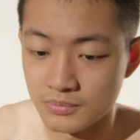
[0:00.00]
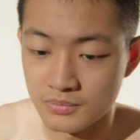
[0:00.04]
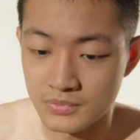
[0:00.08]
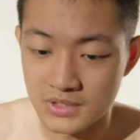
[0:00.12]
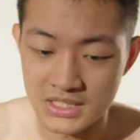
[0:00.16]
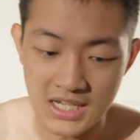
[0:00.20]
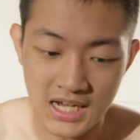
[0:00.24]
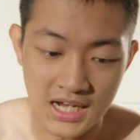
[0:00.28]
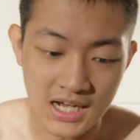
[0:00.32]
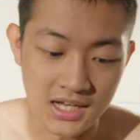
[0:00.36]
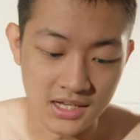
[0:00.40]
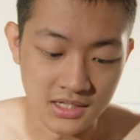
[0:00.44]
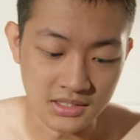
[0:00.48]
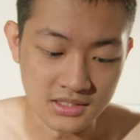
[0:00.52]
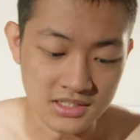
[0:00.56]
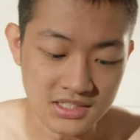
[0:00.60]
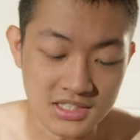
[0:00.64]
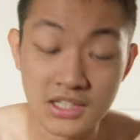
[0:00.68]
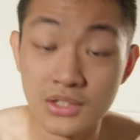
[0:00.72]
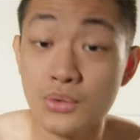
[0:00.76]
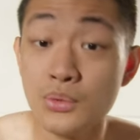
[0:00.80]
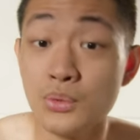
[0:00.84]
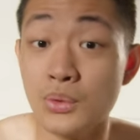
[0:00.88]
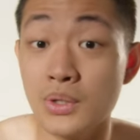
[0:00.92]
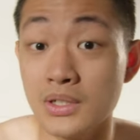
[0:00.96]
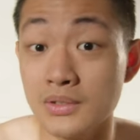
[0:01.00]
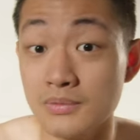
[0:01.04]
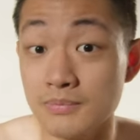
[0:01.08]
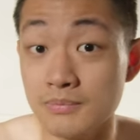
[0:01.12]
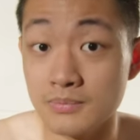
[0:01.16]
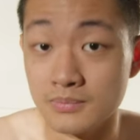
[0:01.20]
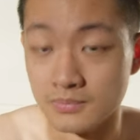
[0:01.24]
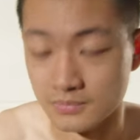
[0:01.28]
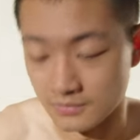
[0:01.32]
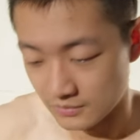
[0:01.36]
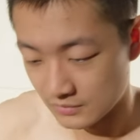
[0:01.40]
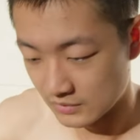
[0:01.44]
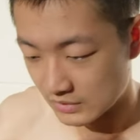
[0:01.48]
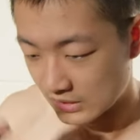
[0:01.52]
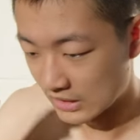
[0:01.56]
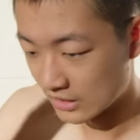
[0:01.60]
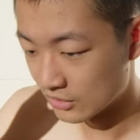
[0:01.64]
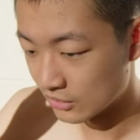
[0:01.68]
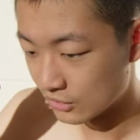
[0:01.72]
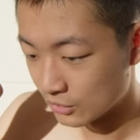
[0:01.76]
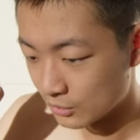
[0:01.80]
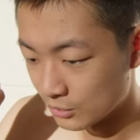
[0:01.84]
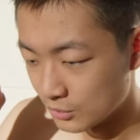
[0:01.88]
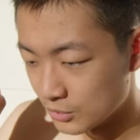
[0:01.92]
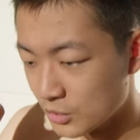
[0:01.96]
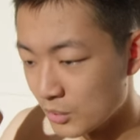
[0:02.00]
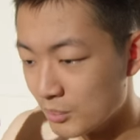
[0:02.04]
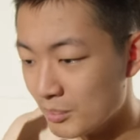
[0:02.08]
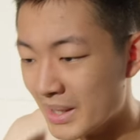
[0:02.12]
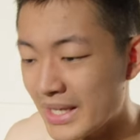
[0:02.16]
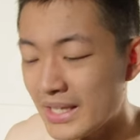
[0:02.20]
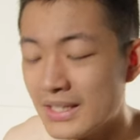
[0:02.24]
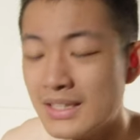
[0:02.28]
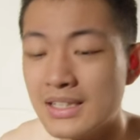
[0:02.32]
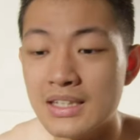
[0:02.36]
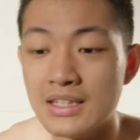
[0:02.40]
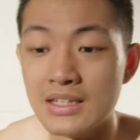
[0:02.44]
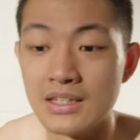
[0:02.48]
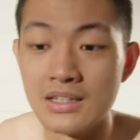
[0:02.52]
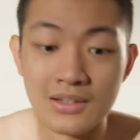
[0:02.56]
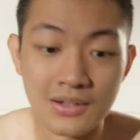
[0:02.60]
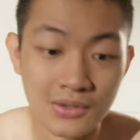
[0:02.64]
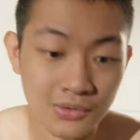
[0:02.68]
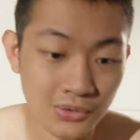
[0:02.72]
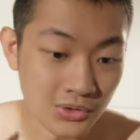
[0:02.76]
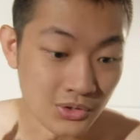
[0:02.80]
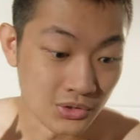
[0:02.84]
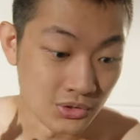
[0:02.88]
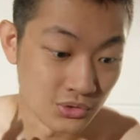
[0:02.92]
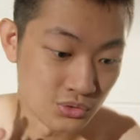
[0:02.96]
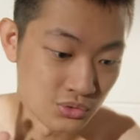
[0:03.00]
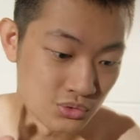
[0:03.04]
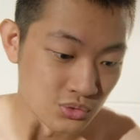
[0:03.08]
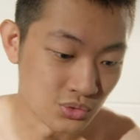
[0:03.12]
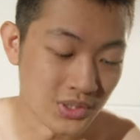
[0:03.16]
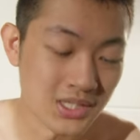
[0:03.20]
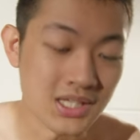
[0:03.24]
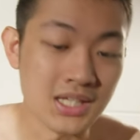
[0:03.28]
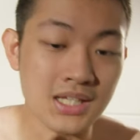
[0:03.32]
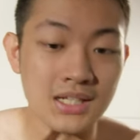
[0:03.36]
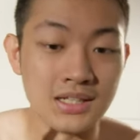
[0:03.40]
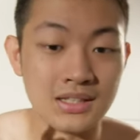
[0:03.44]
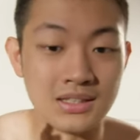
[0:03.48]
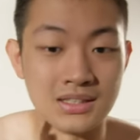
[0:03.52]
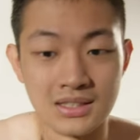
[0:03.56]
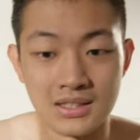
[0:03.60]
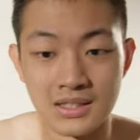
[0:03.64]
假新闻，然后有媒体会随意的